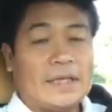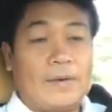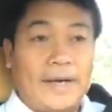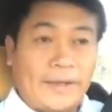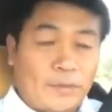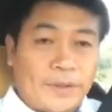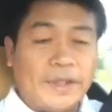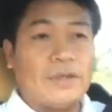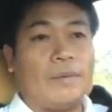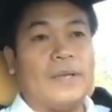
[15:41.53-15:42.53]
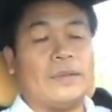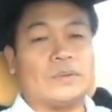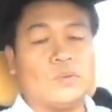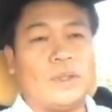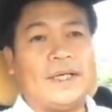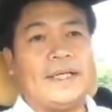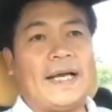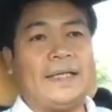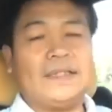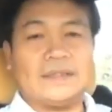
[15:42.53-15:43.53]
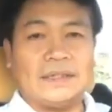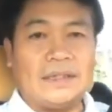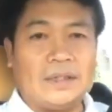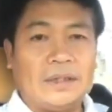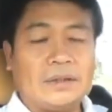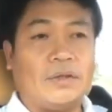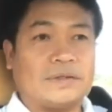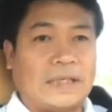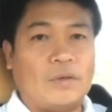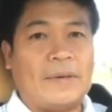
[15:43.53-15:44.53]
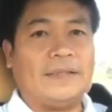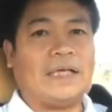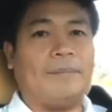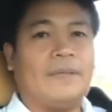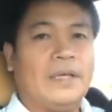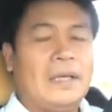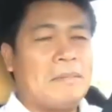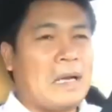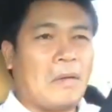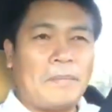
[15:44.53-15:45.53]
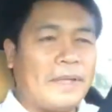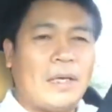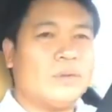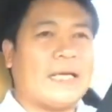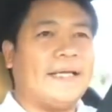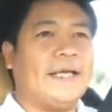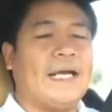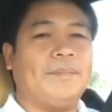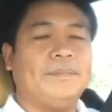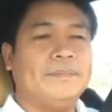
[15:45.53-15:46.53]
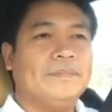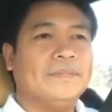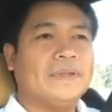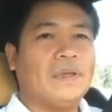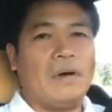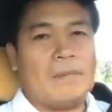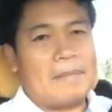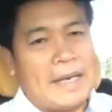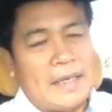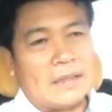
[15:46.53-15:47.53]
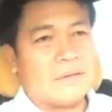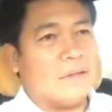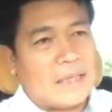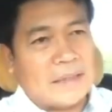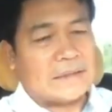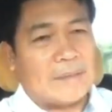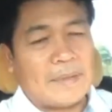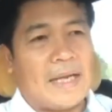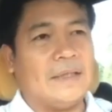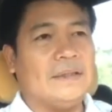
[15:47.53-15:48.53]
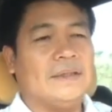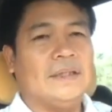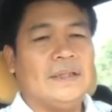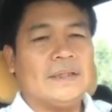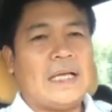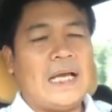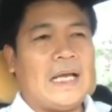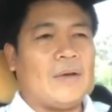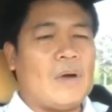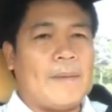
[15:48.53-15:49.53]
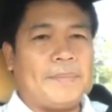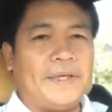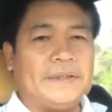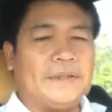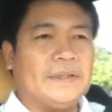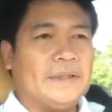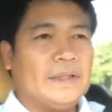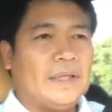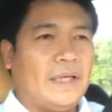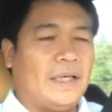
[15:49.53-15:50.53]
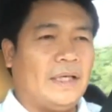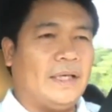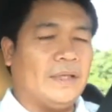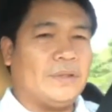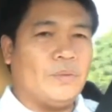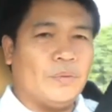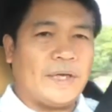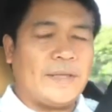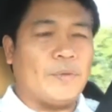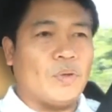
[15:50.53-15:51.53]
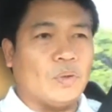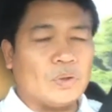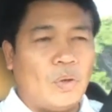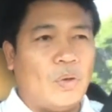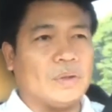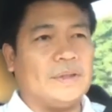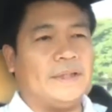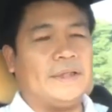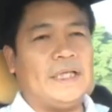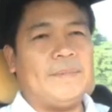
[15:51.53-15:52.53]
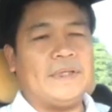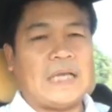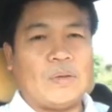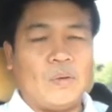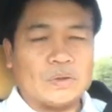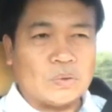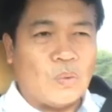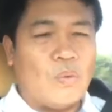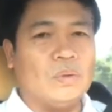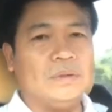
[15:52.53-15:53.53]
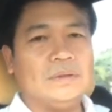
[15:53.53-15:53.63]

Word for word: เขาให้ดูพินิจของพนักงานสอบสวนในการที่จะเสนอต่อศาลออกหมายจับบางคนไม่เข้าใจนะครับต้องออกหมายเรียกสองครั้งสามครั้งถ้าความผิด อ, อยู่ในบทลงโทษเนี่ยที่มีตาโทษสูง